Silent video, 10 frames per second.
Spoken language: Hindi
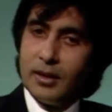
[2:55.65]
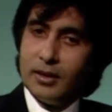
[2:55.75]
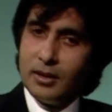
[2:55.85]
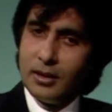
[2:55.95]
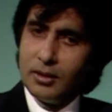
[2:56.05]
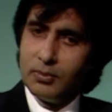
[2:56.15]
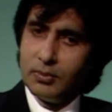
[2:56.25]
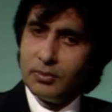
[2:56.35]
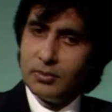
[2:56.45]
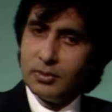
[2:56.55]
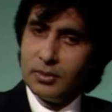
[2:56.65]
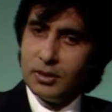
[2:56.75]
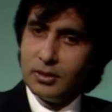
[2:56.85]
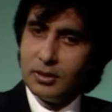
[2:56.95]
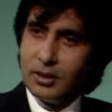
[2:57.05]
ये
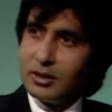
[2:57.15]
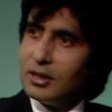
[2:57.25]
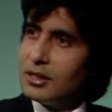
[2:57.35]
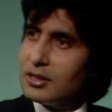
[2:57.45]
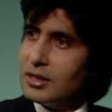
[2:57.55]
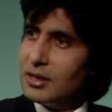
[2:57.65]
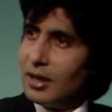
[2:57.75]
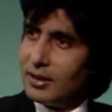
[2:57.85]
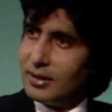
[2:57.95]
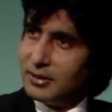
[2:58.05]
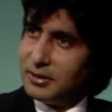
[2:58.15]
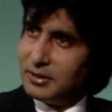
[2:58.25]
इतने नज़दीक आ गए हैं